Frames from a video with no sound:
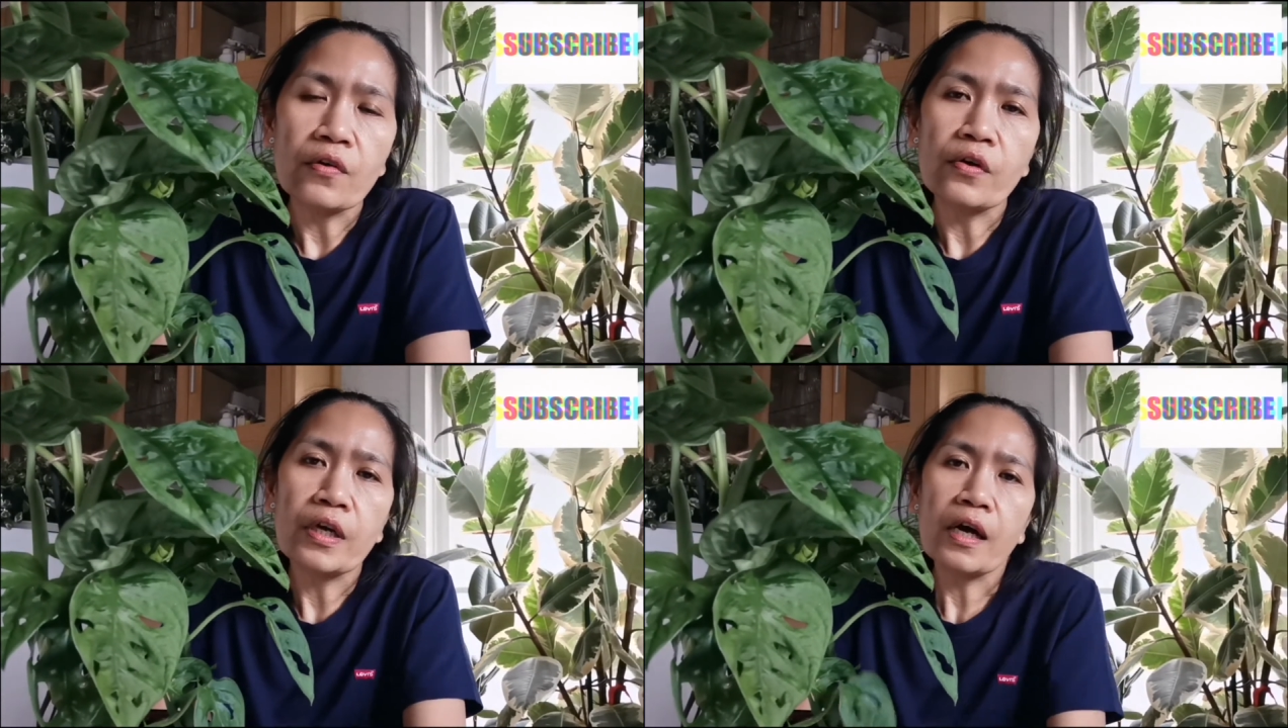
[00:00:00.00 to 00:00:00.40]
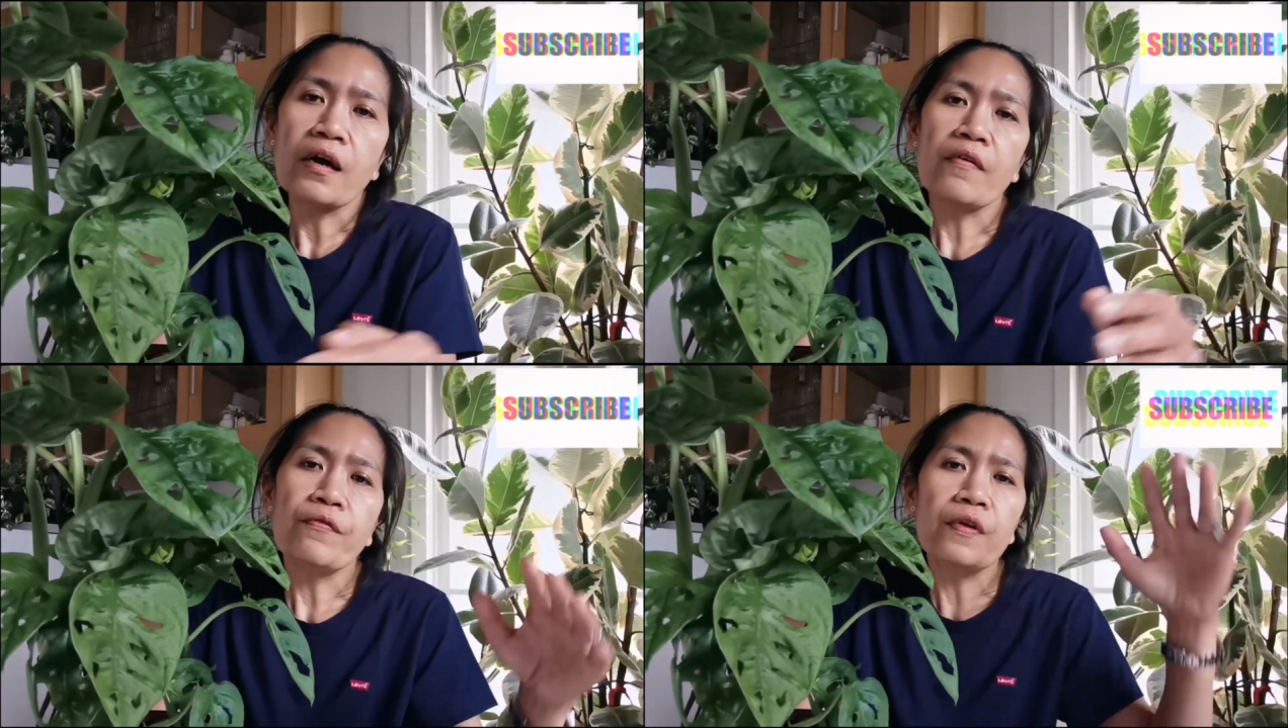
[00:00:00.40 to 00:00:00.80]
or
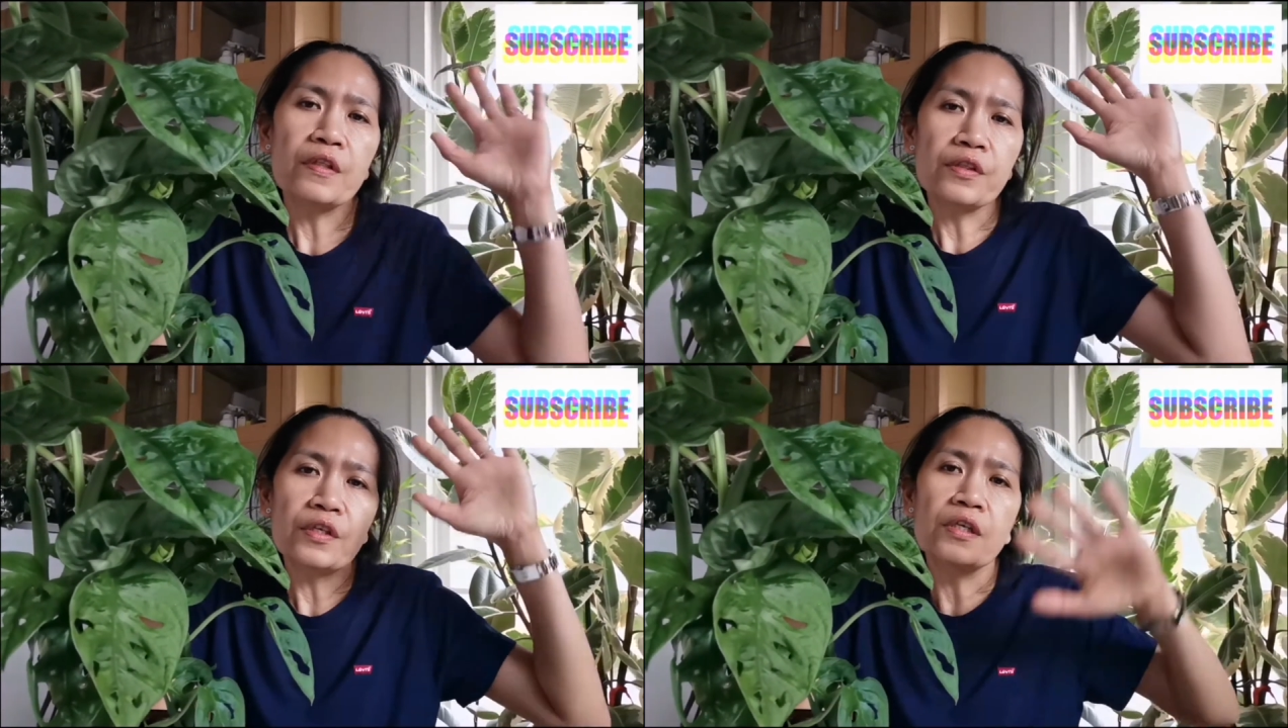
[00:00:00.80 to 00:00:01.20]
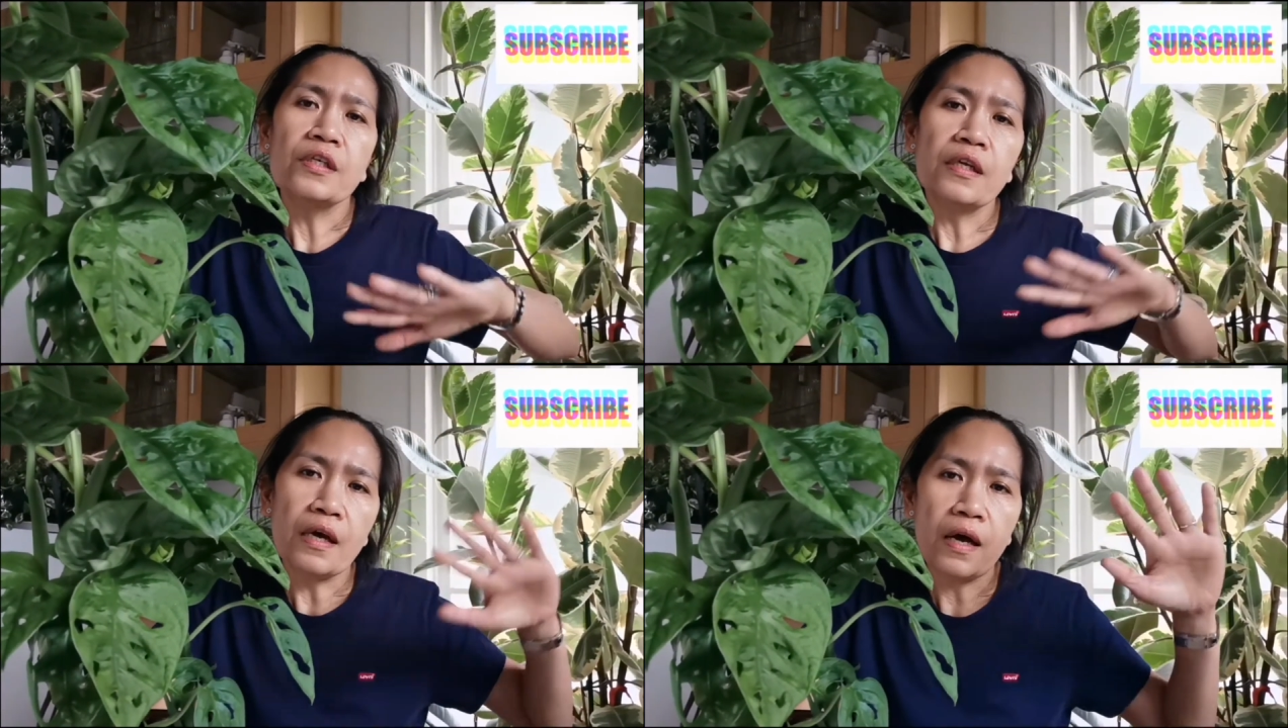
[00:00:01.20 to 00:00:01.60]
naka-filtered
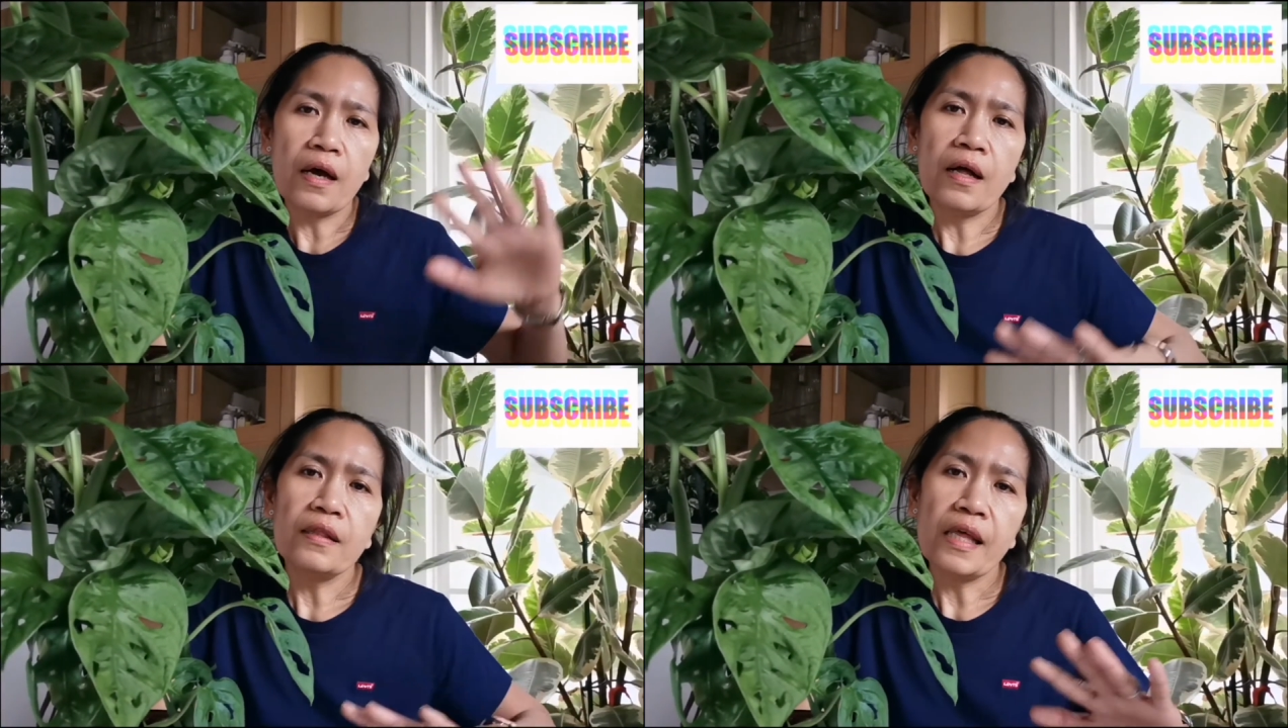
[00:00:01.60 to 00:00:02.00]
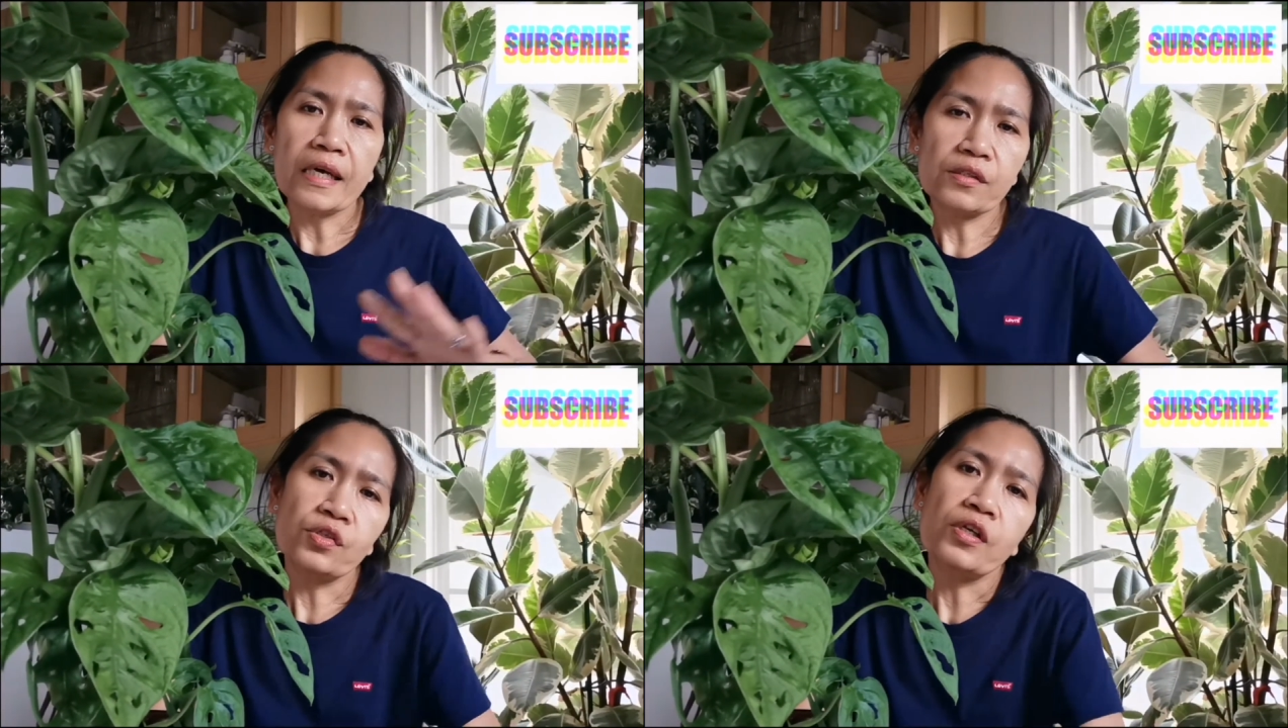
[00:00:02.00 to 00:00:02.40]
uh,
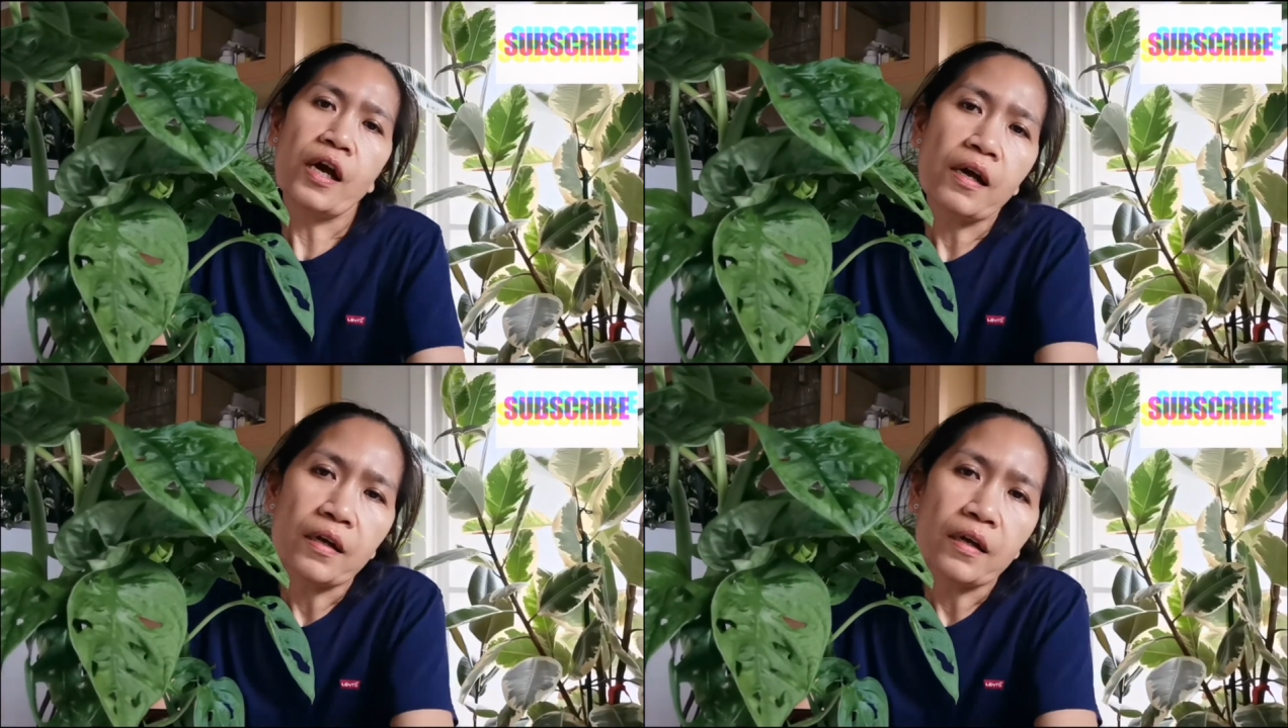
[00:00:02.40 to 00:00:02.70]
light siya.